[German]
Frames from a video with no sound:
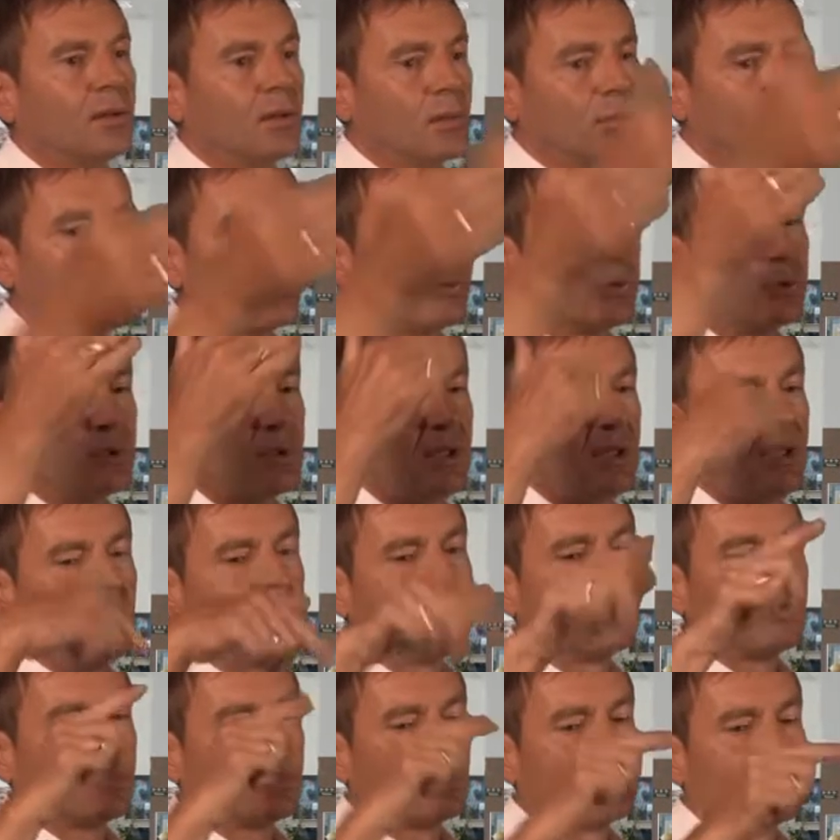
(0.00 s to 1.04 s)
um von
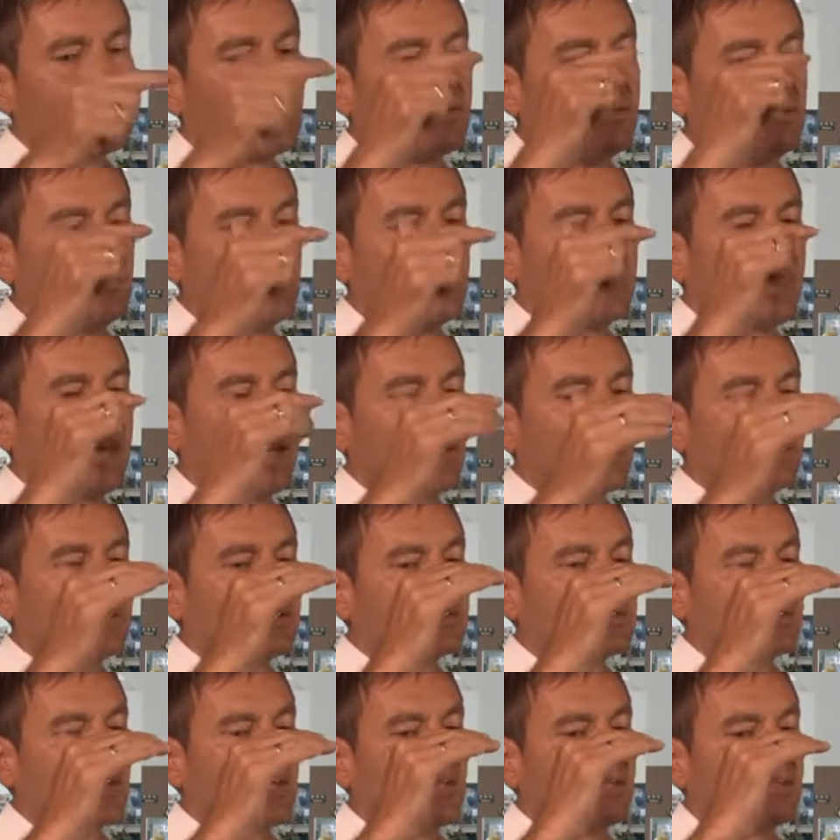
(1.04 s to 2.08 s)
dem zu hören, wie
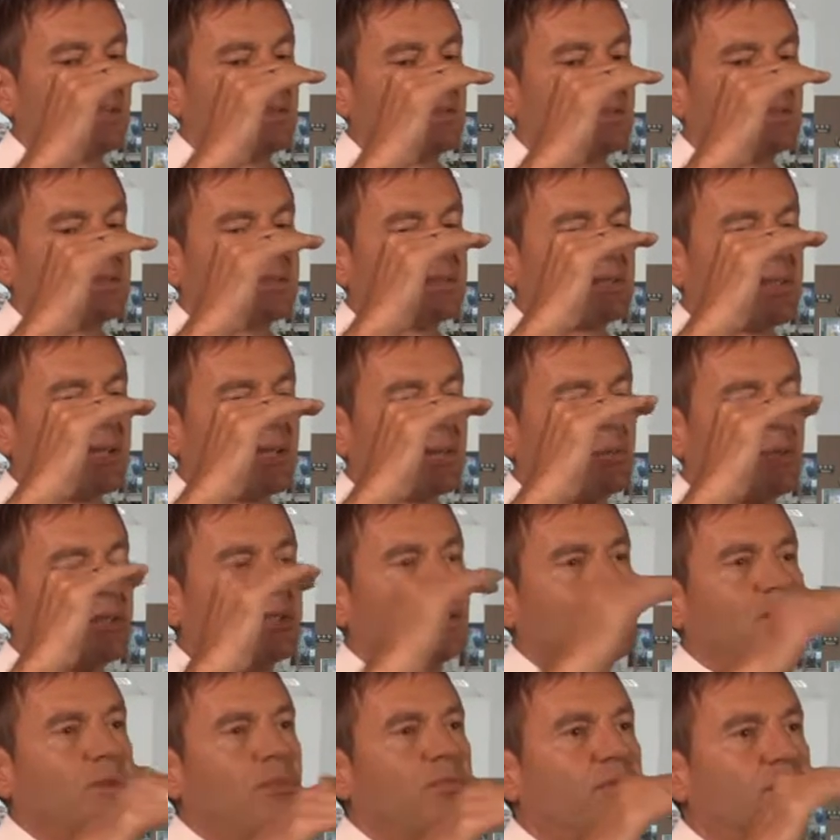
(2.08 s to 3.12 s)
eigentlich sein, sein
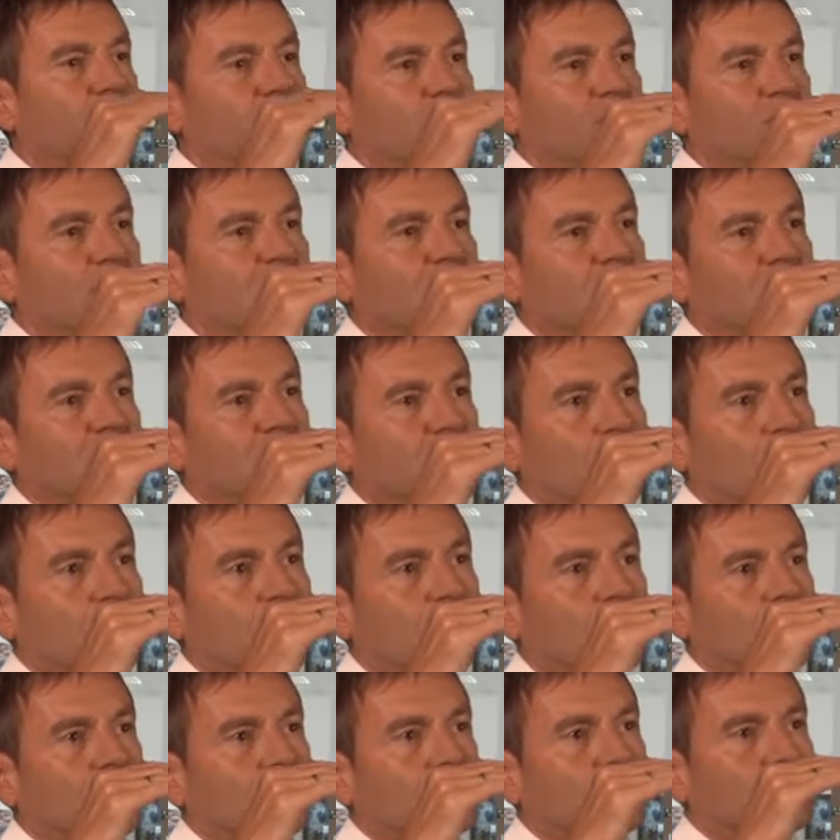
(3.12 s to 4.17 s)
Betrieb funktionieren soll
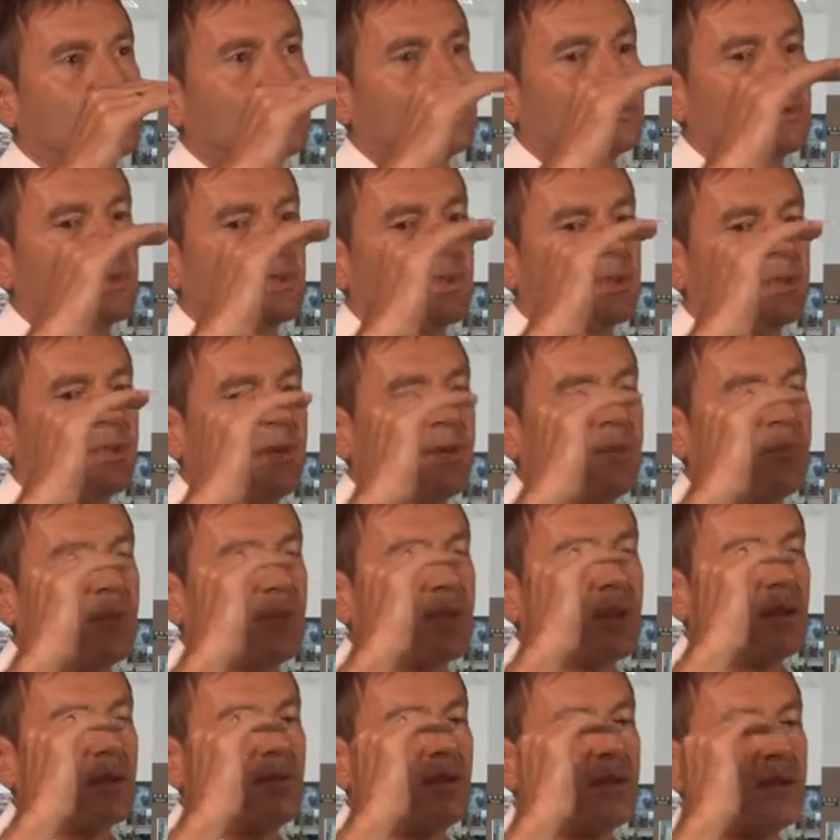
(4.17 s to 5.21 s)
oder
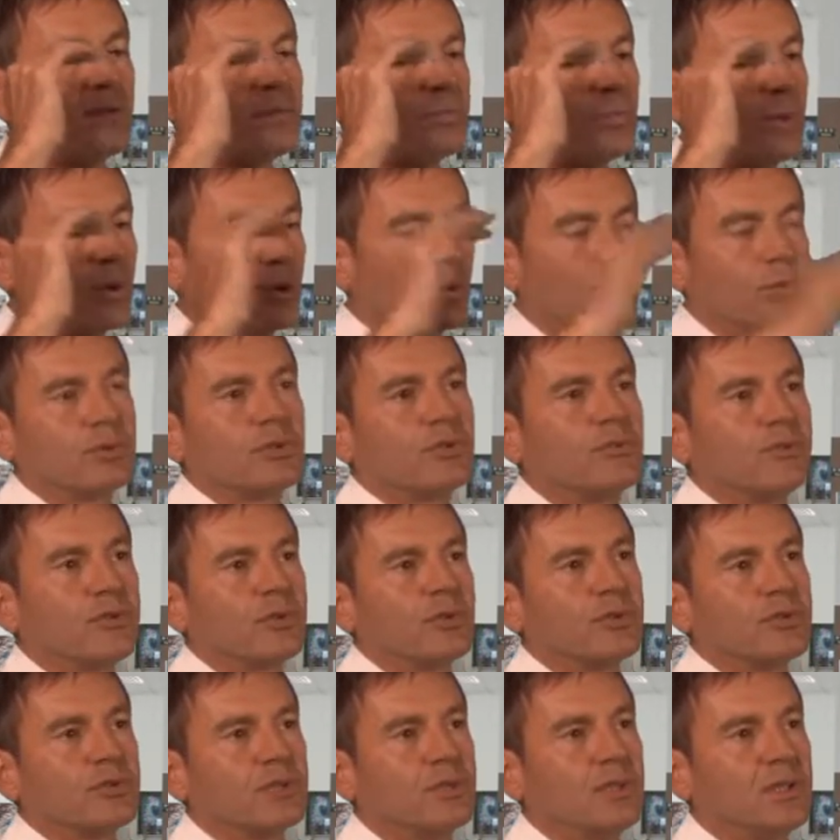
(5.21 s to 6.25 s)
wie das Büro zum
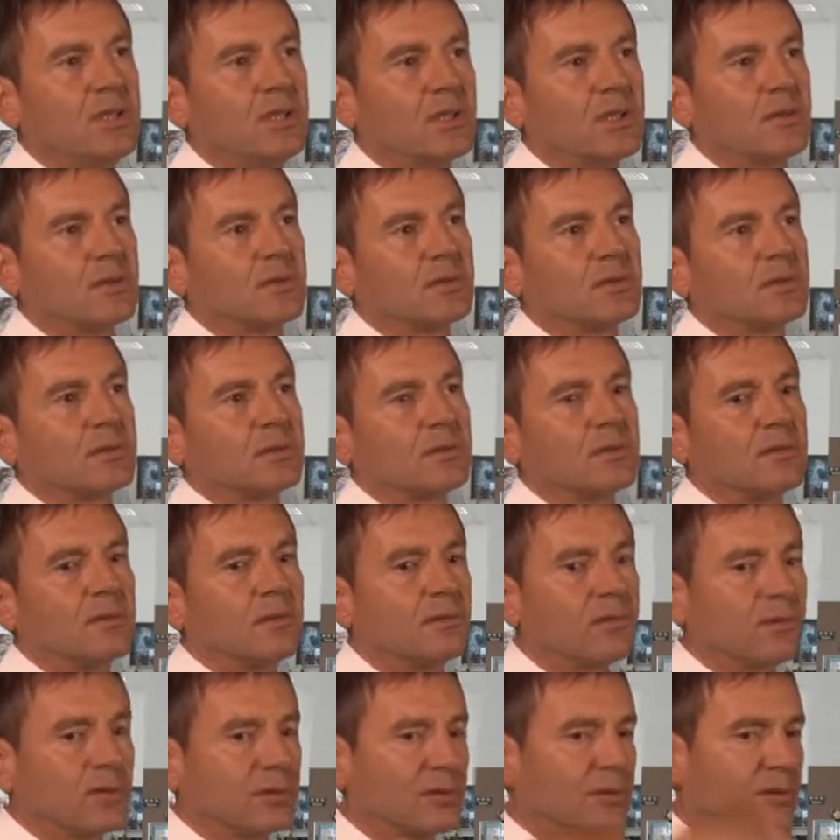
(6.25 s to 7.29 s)
Funktionieren hat,
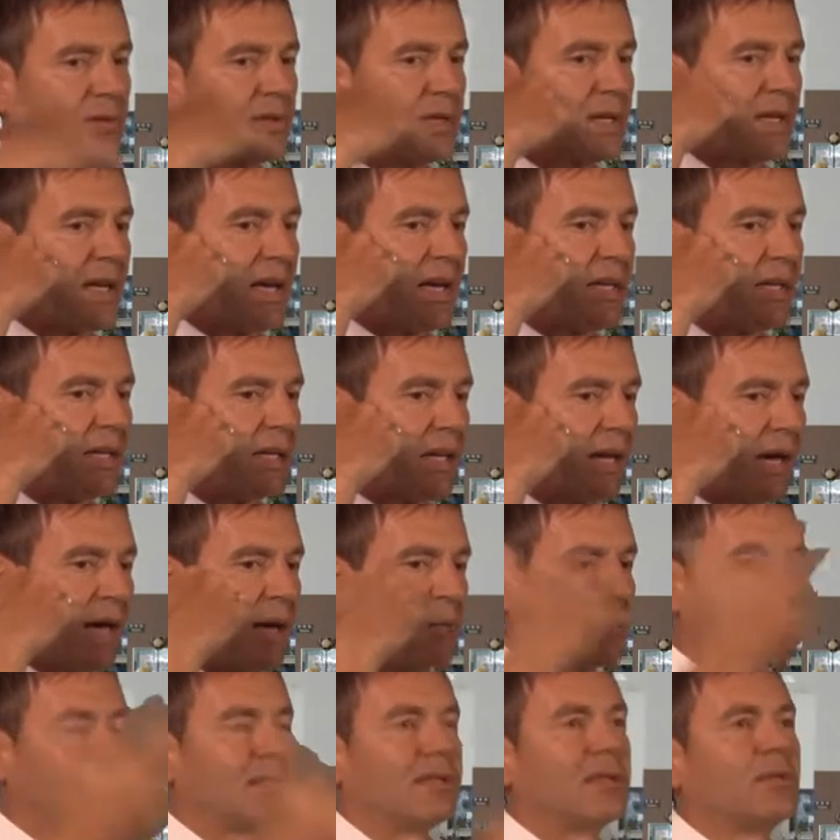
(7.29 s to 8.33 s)
was für
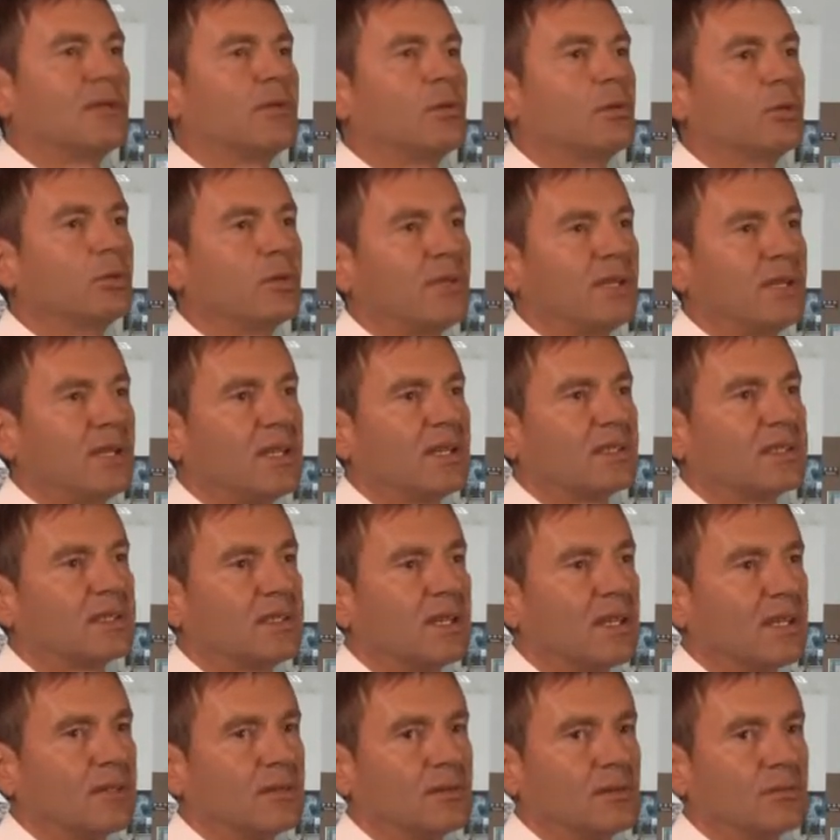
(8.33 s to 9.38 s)
Arbeiten notwendig
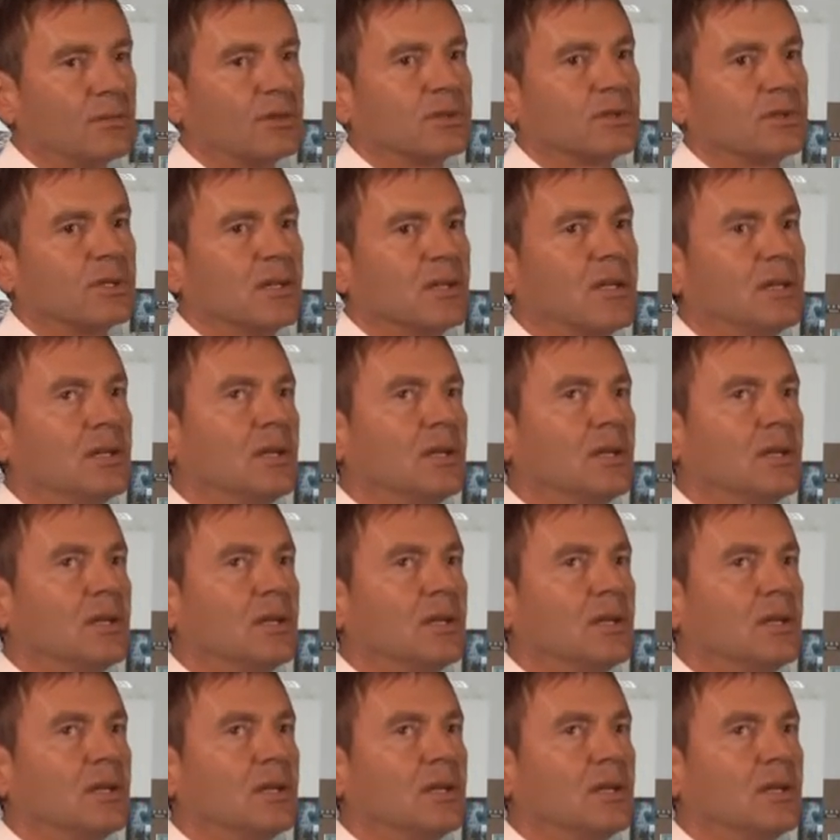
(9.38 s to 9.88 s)
sind und was